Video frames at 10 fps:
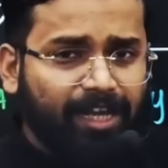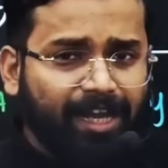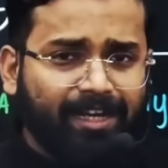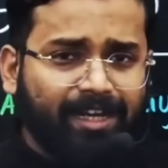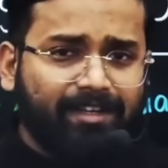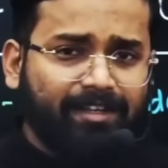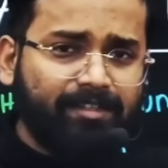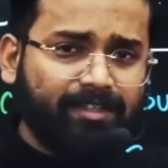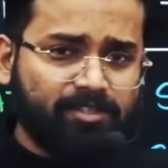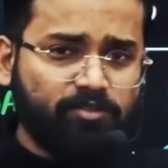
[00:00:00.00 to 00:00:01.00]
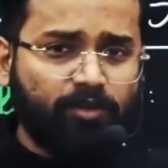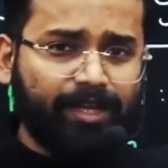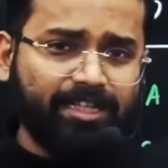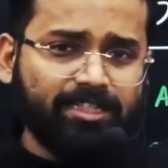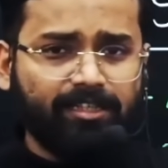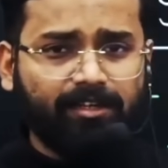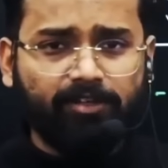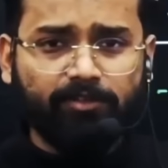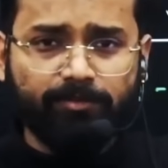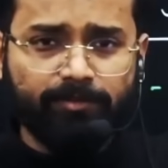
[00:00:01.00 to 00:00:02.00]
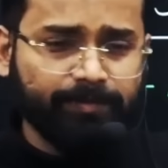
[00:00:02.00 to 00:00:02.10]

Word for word: অ্যান্ড এন্ট্রান্স দুটোটা একসাথে কভার করব